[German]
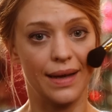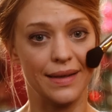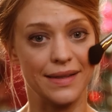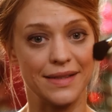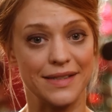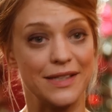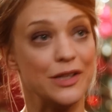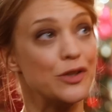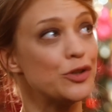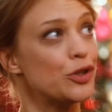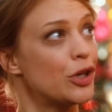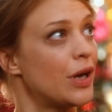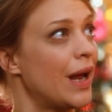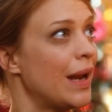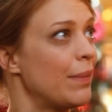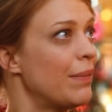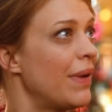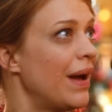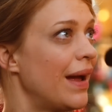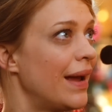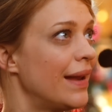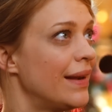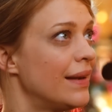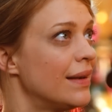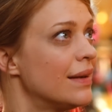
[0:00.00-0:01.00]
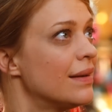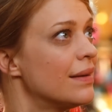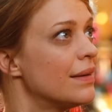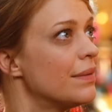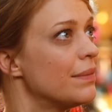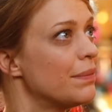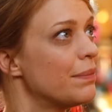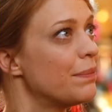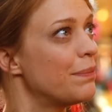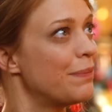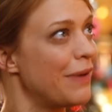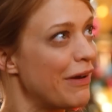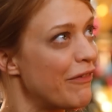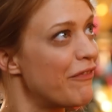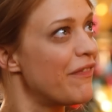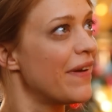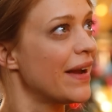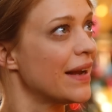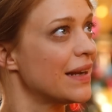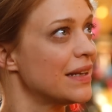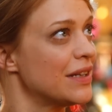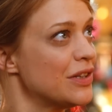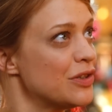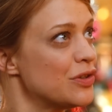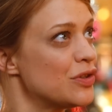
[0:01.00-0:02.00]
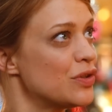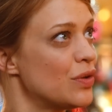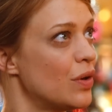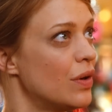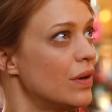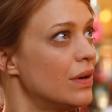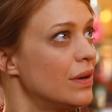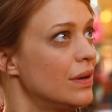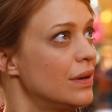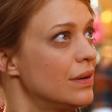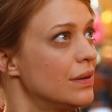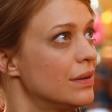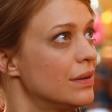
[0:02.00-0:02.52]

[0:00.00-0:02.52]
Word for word: Hatten Sie schon einmal einen perfekten Song?